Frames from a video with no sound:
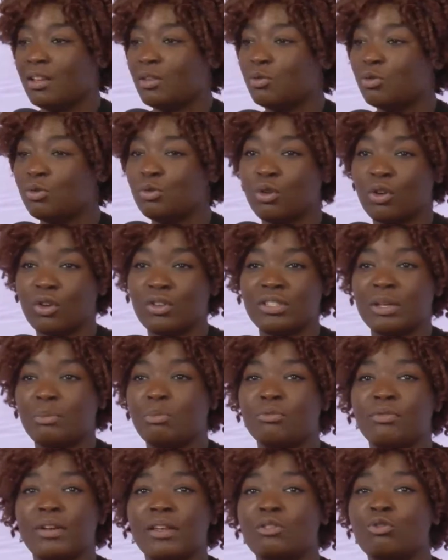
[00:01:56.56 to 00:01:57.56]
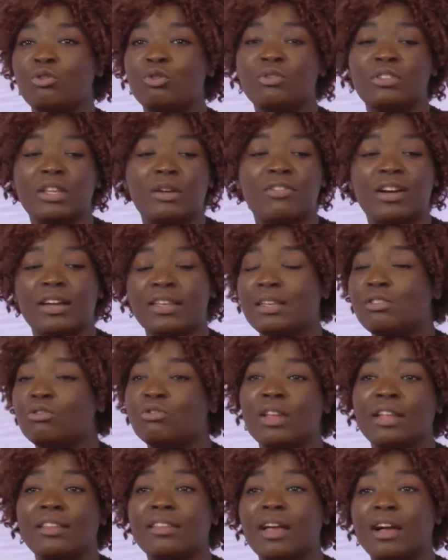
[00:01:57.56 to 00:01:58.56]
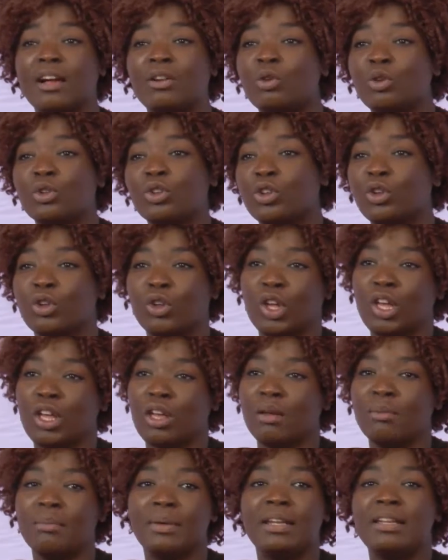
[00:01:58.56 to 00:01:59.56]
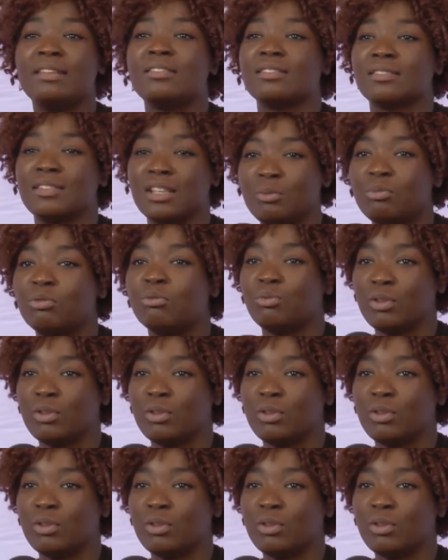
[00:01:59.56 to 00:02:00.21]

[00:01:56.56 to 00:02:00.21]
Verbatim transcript: où euh, ça pouvait être d'une, ça variait d'une année à l'autre. Mais l'essentiel pour